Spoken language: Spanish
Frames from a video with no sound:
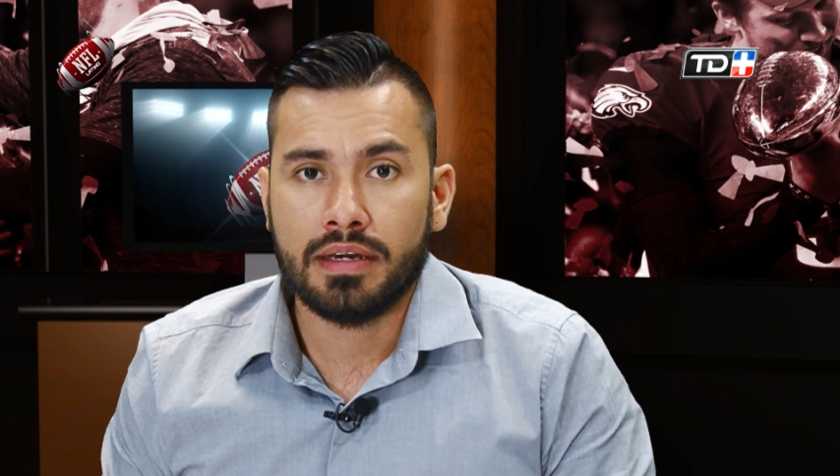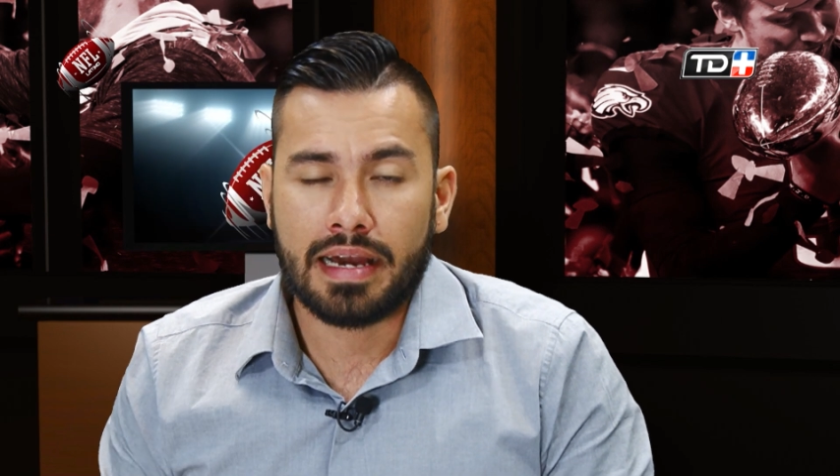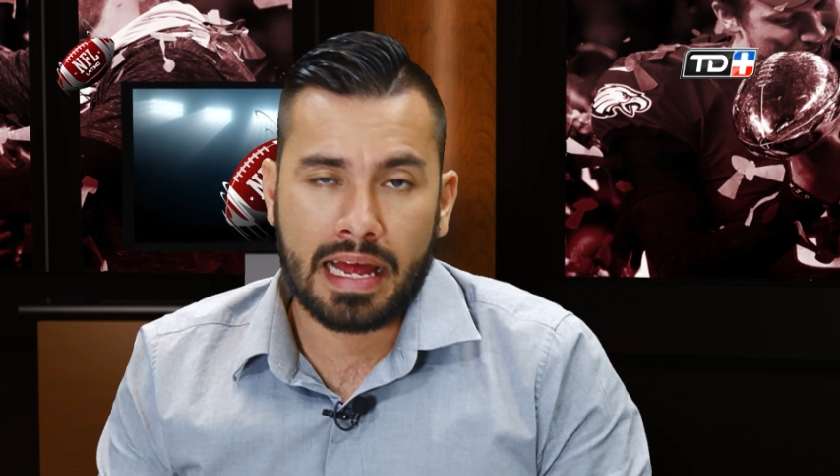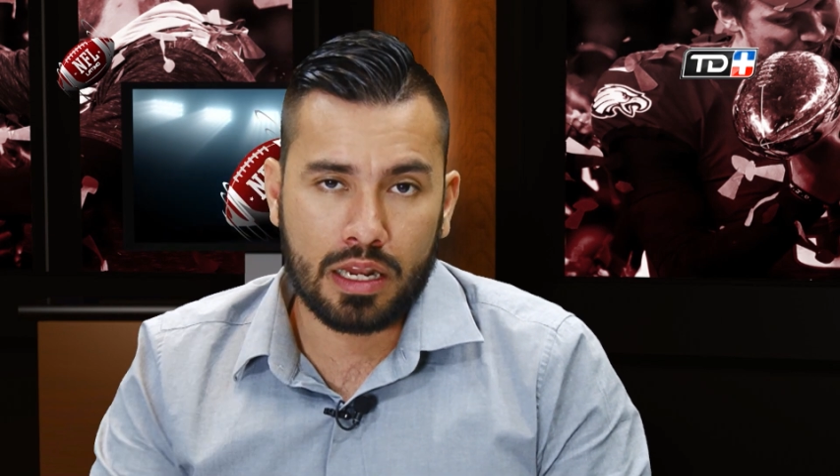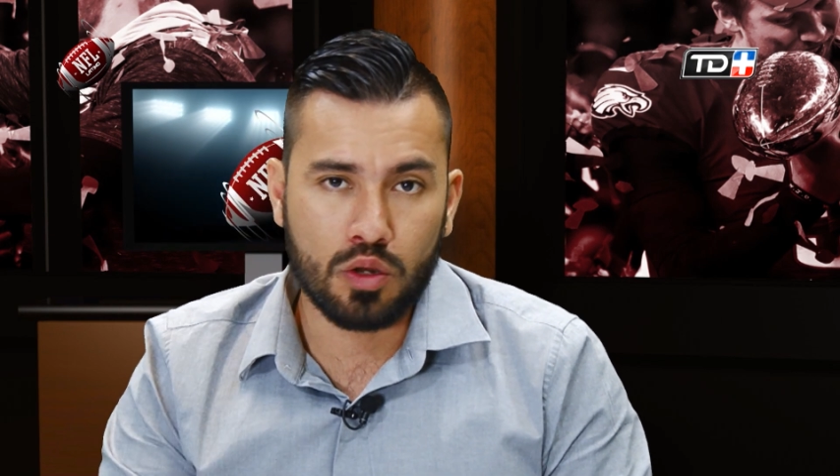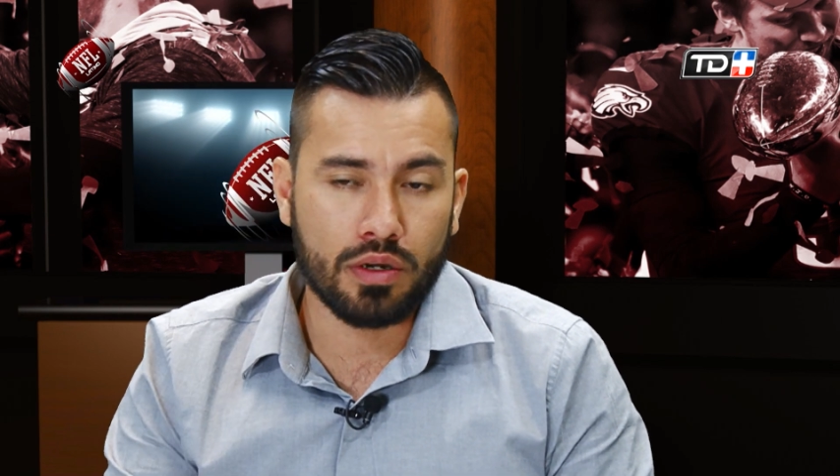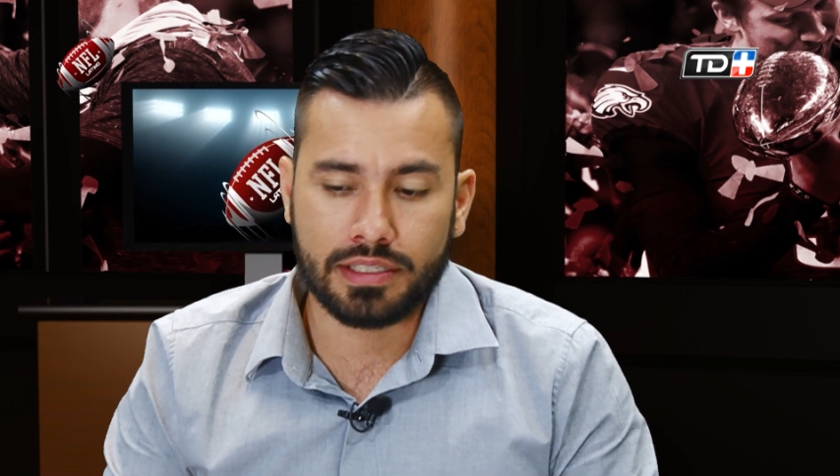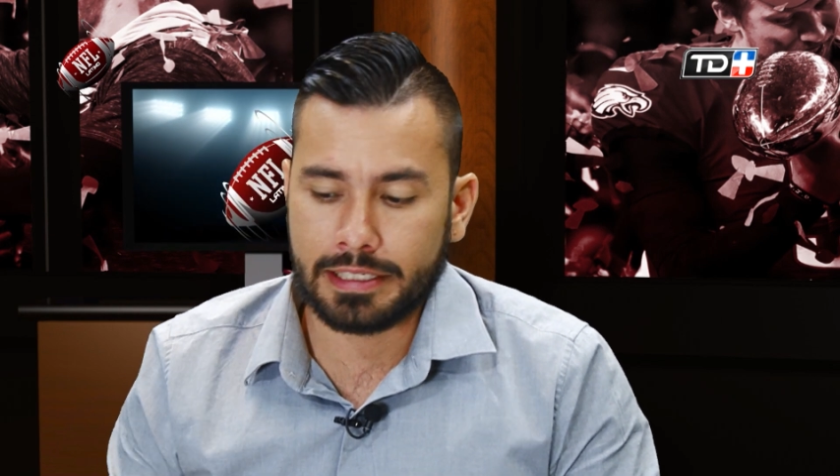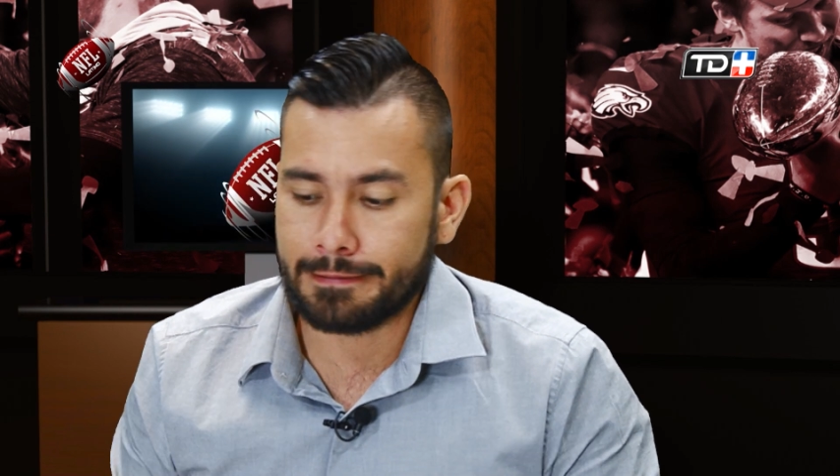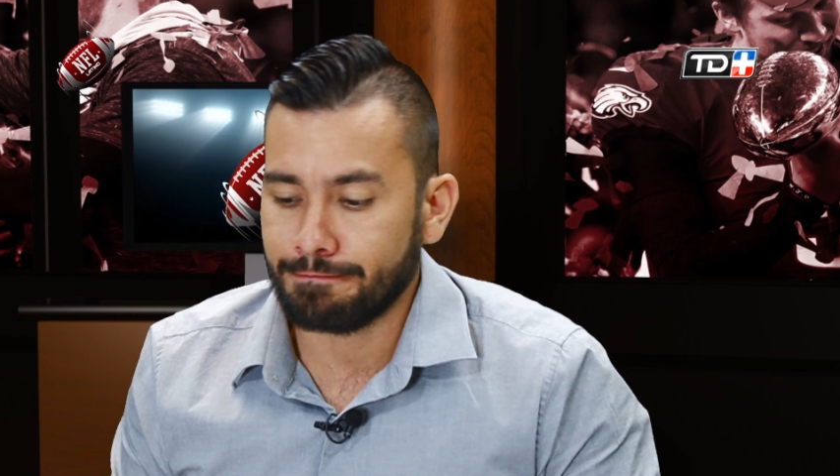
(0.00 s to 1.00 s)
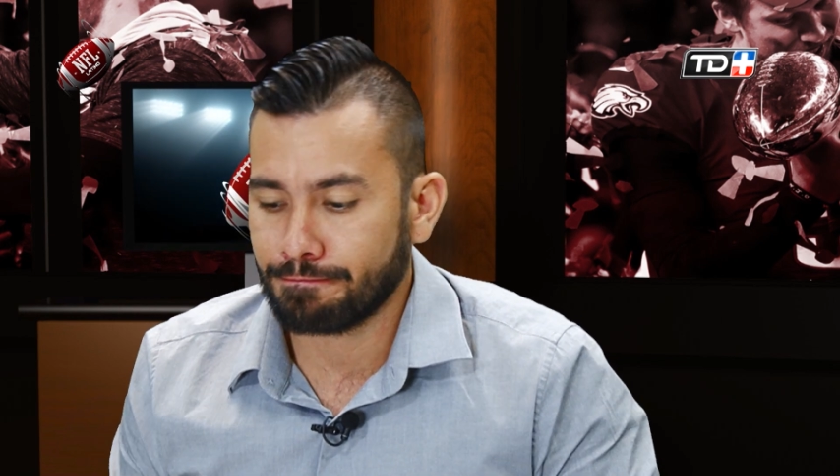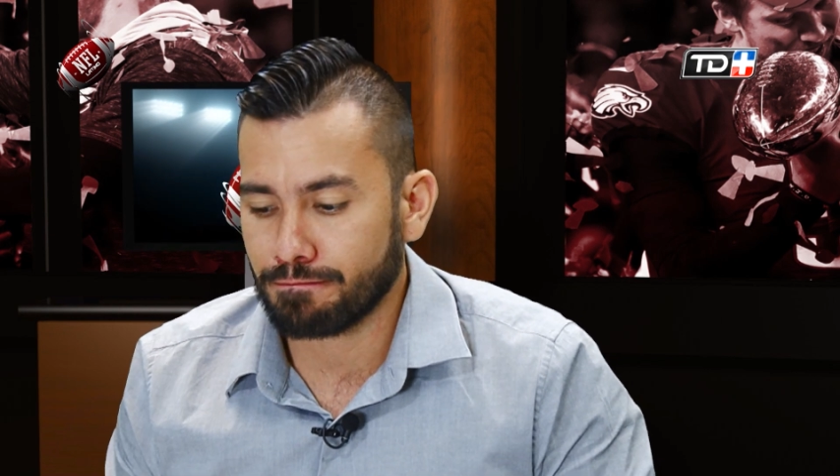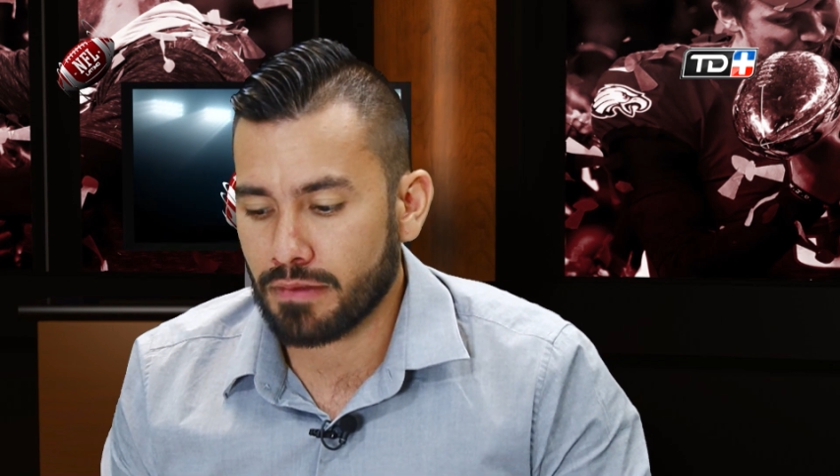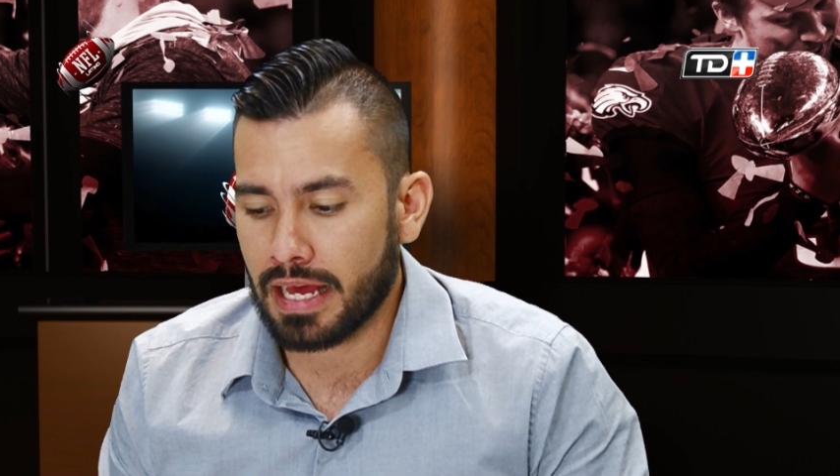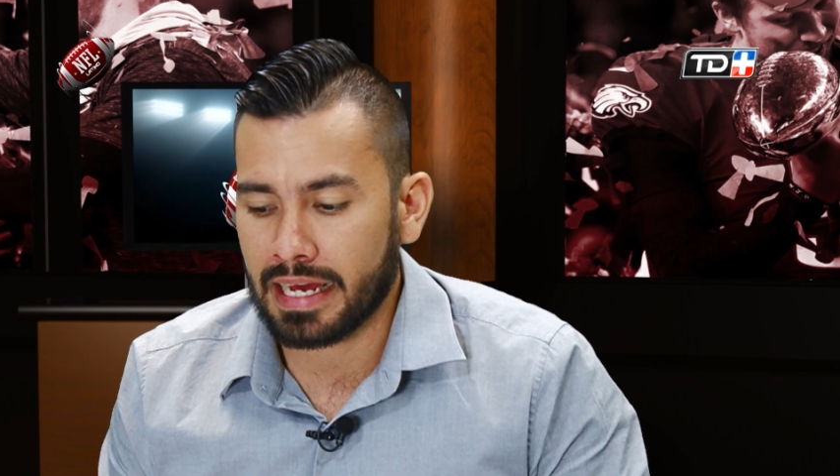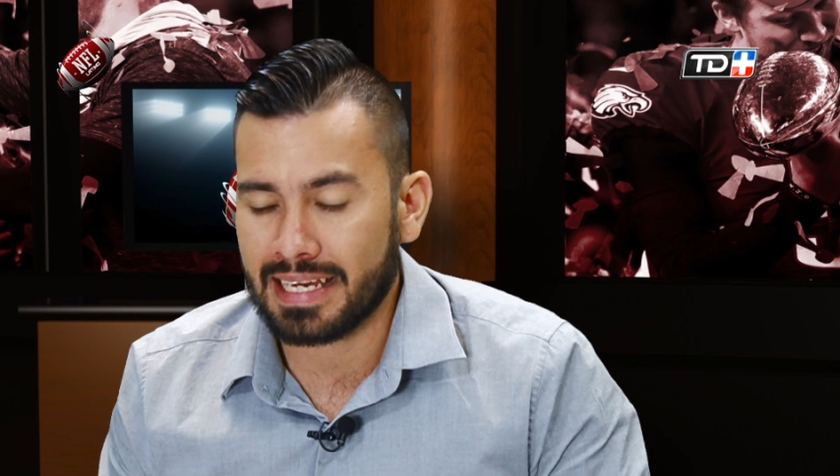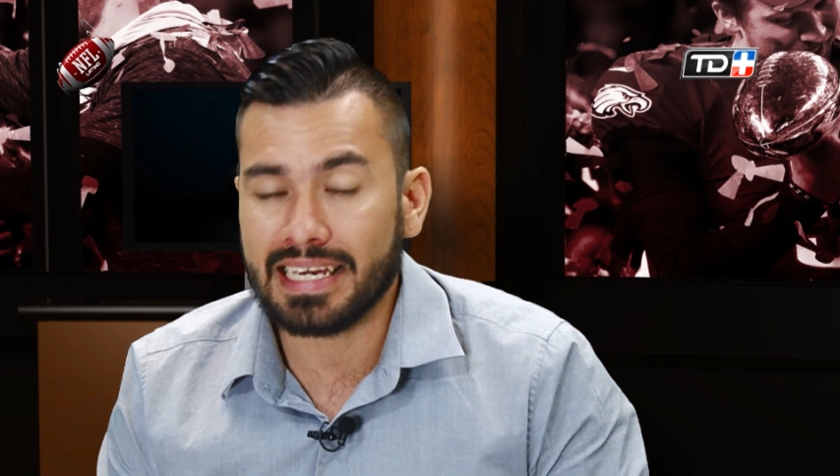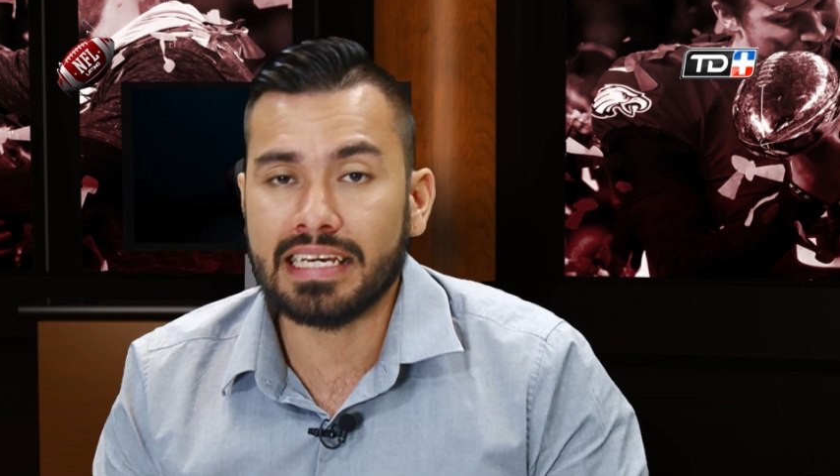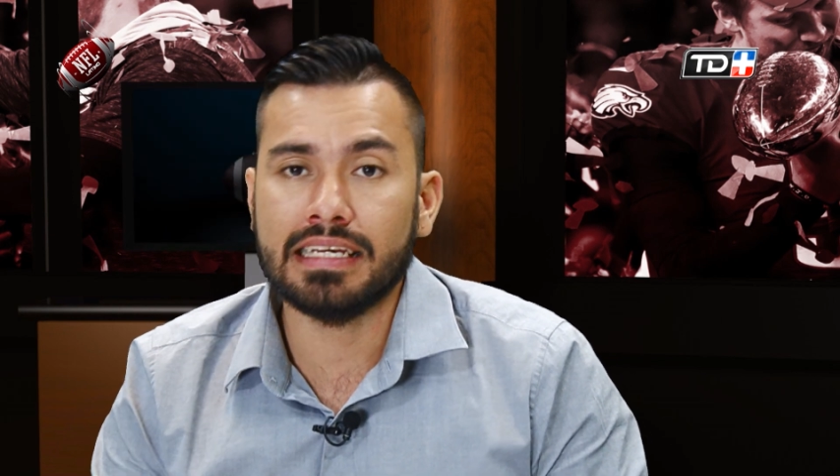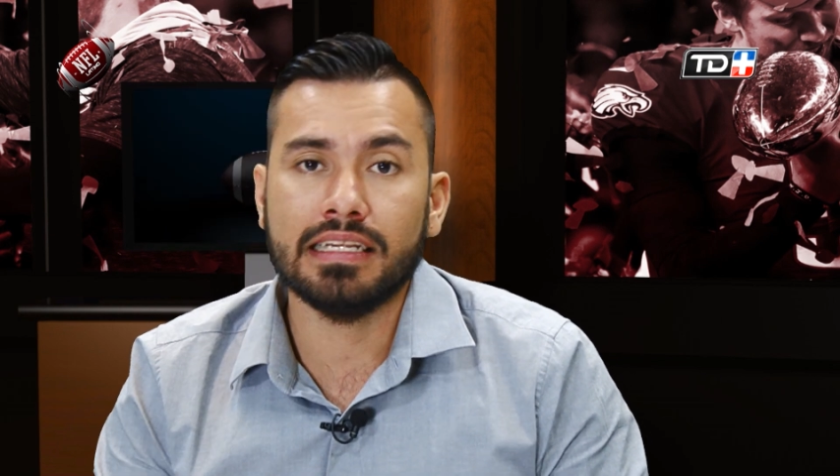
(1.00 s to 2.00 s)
Algo así. Aquí